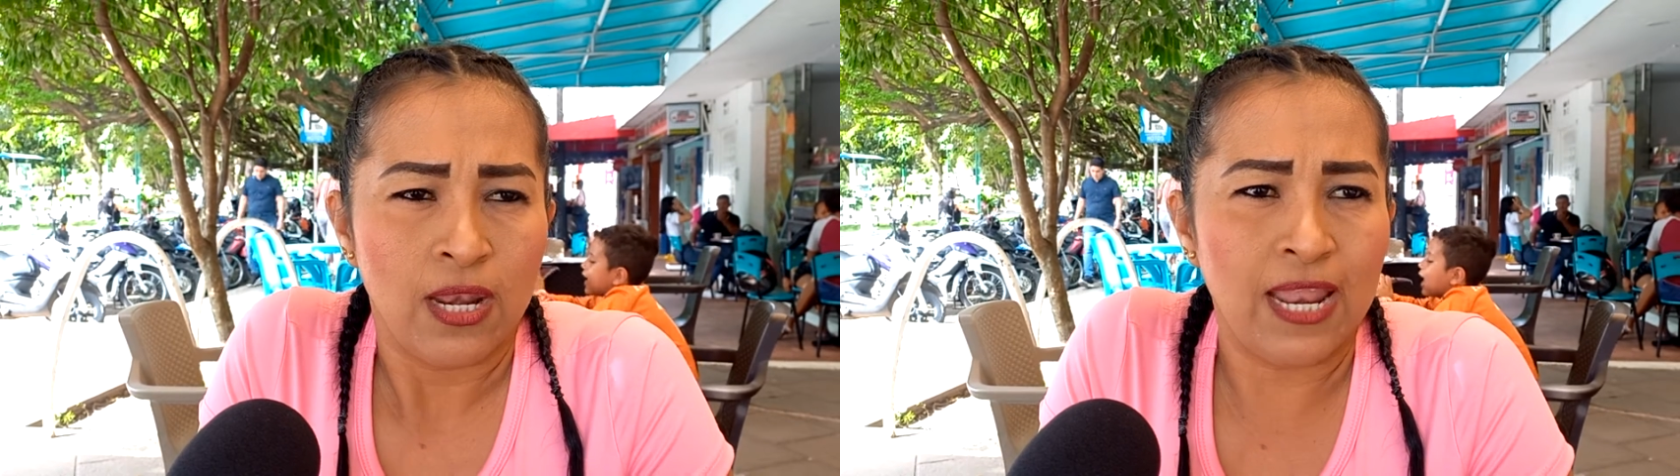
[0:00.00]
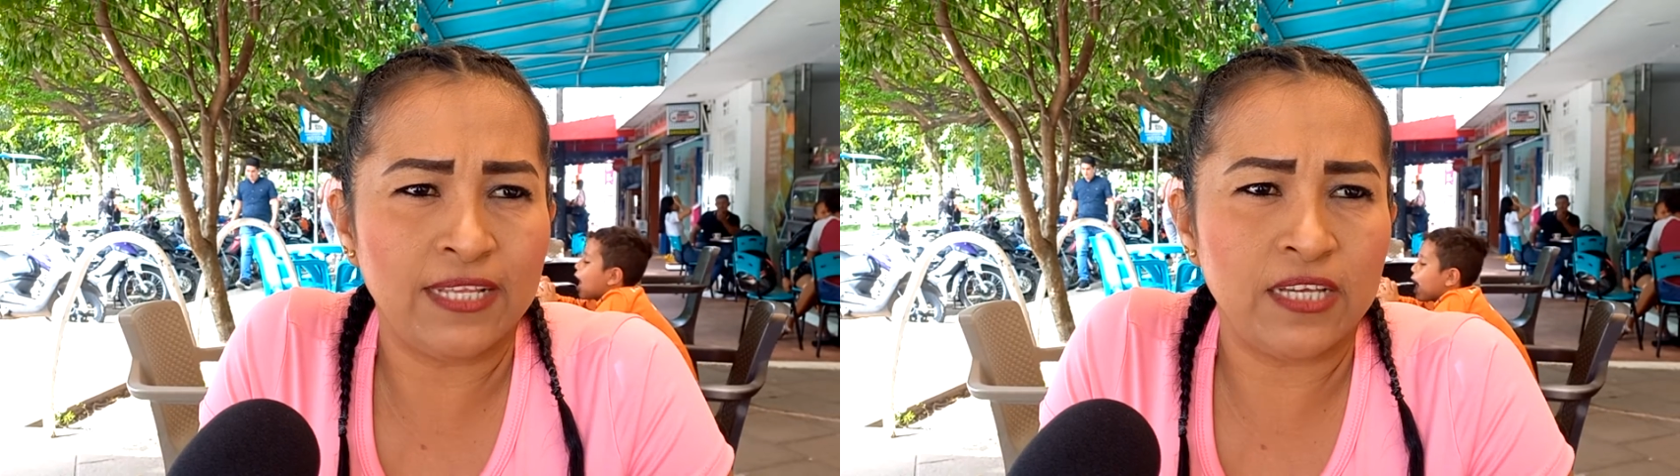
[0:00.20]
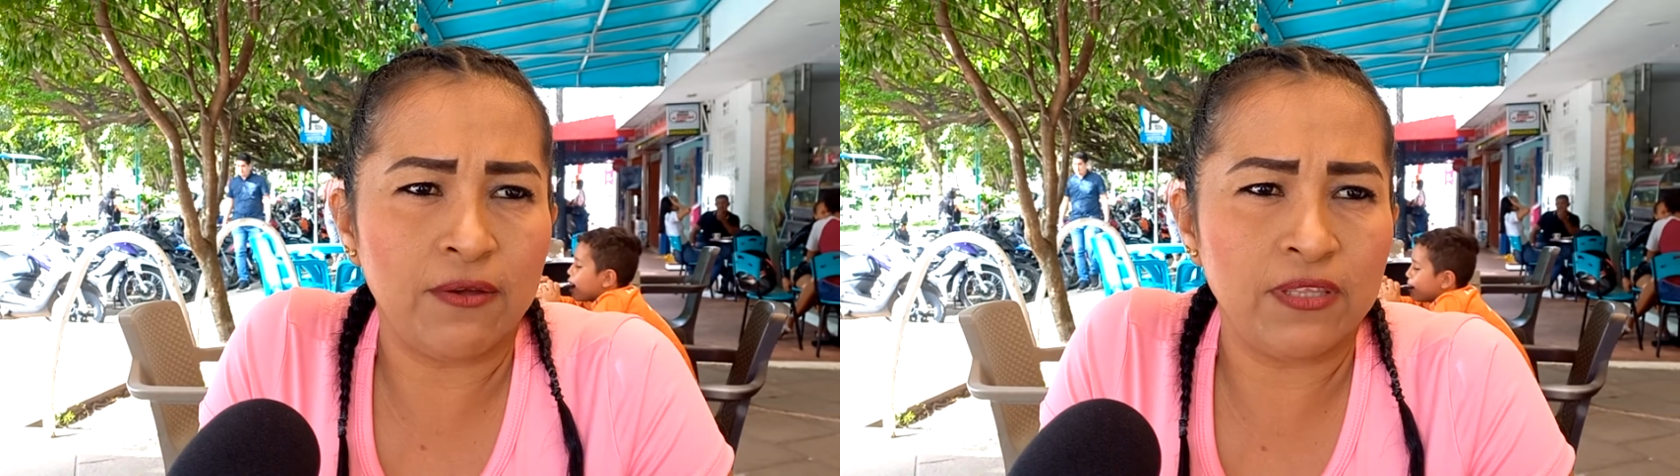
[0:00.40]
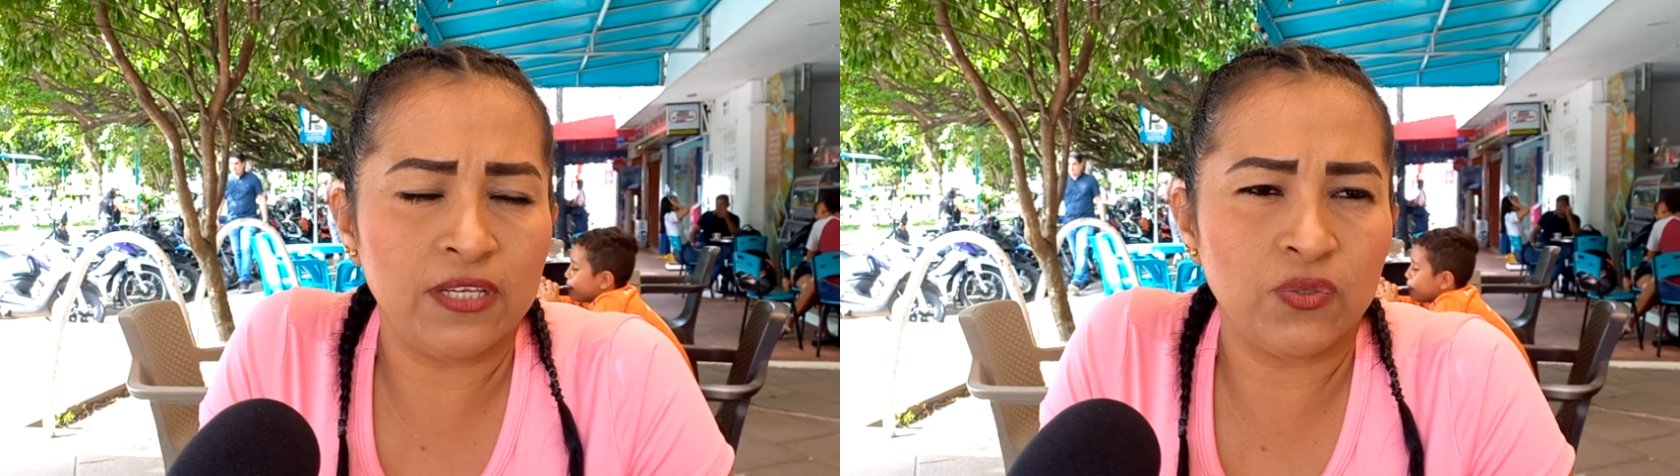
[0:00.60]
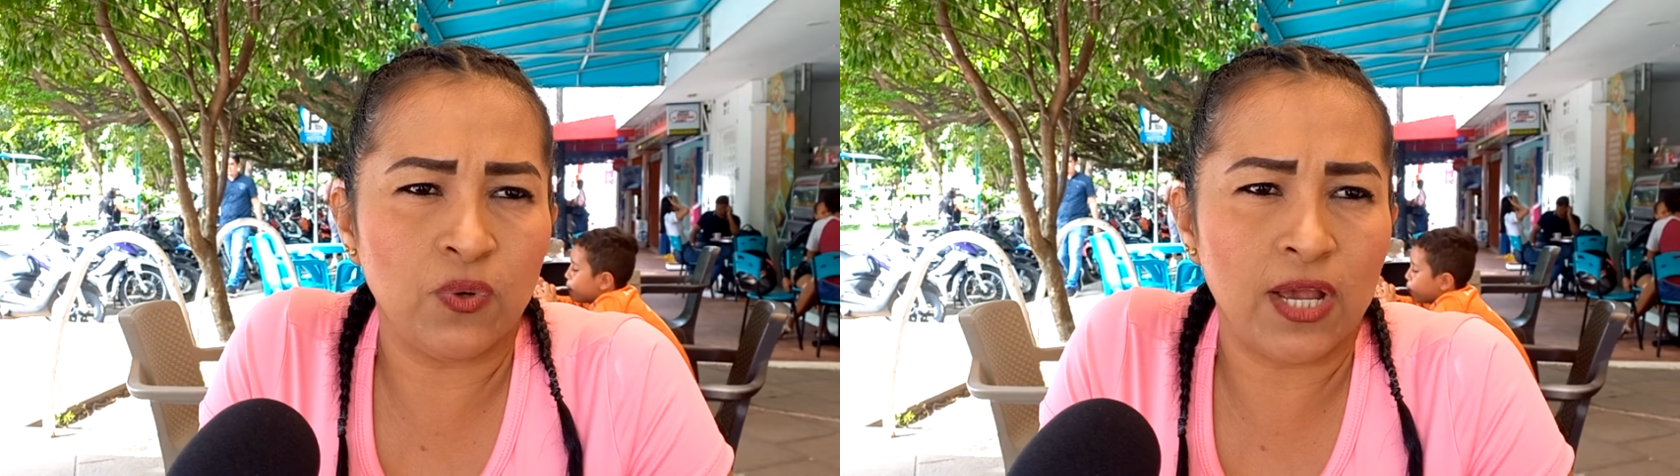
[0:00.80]
las llaves
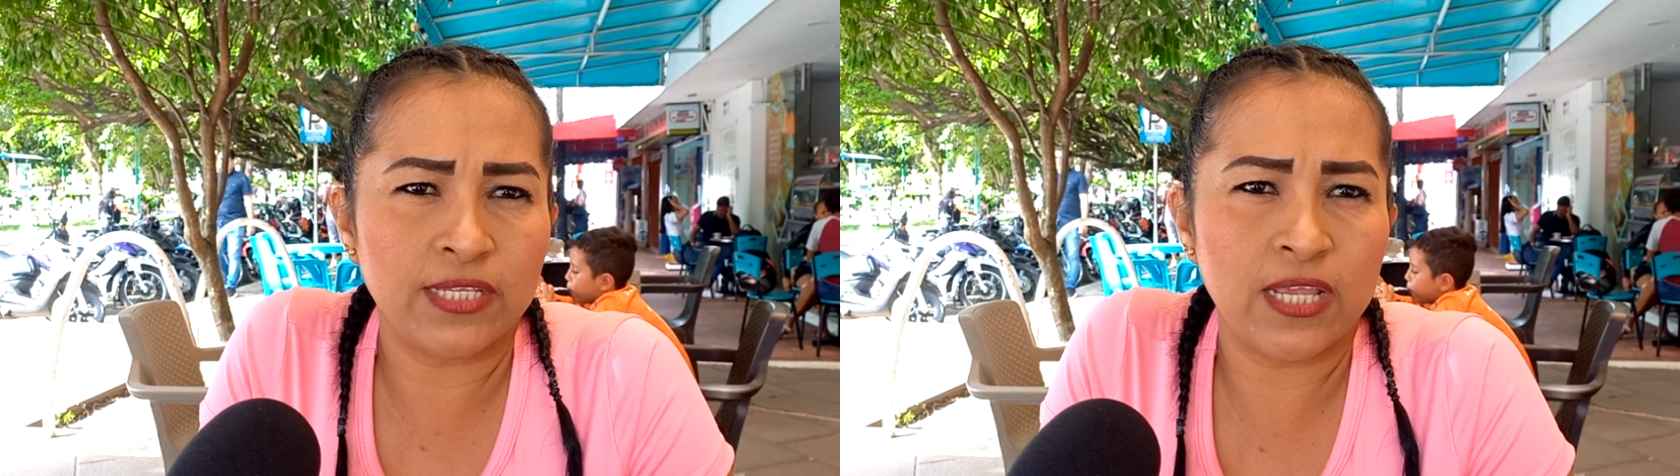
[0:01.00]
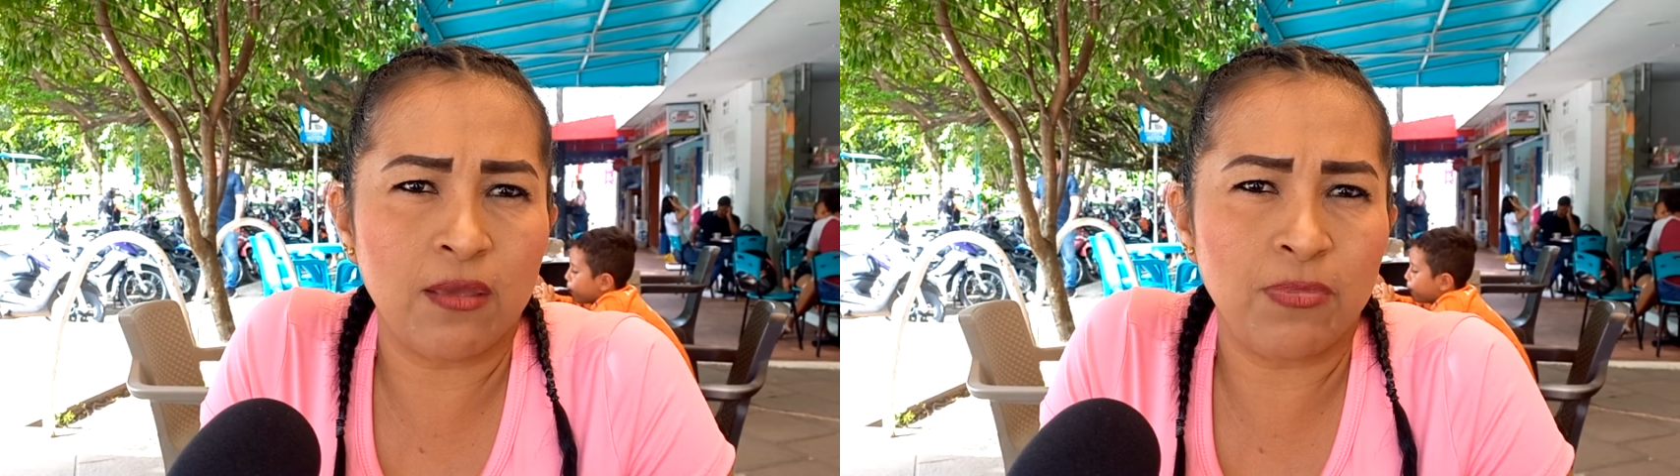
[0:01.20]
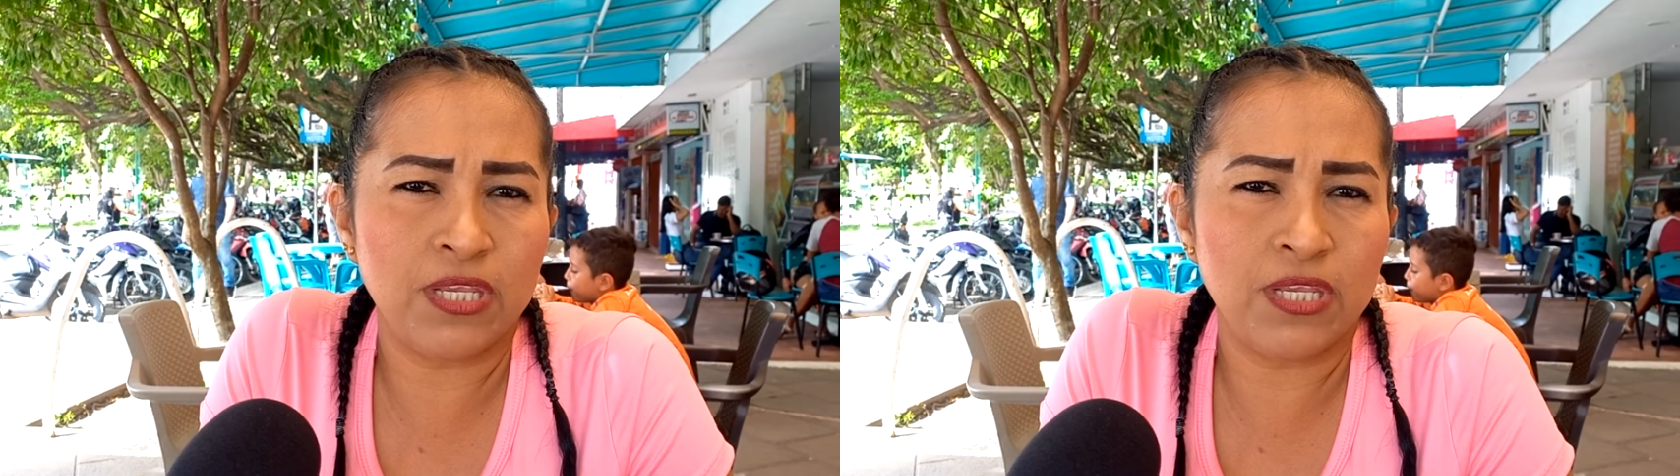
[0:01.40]
de su casa en